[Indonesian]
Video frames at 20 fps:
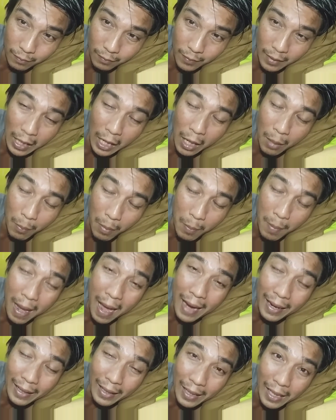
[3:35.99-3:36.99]
dalam
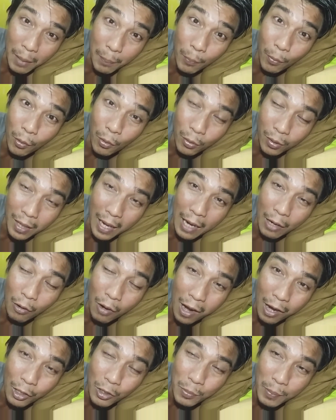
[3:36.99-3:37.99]
lima hari ini pokoknya aku
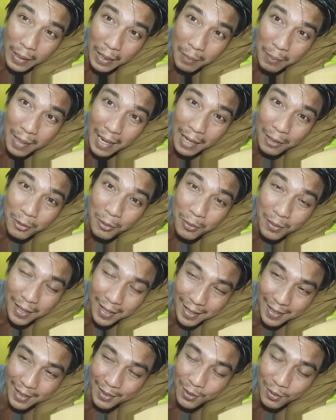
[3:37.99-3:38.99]
harus pengen
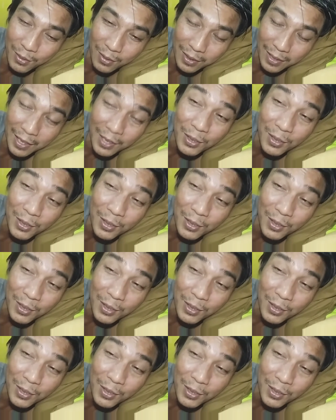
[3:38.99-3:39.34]
melakukan gitu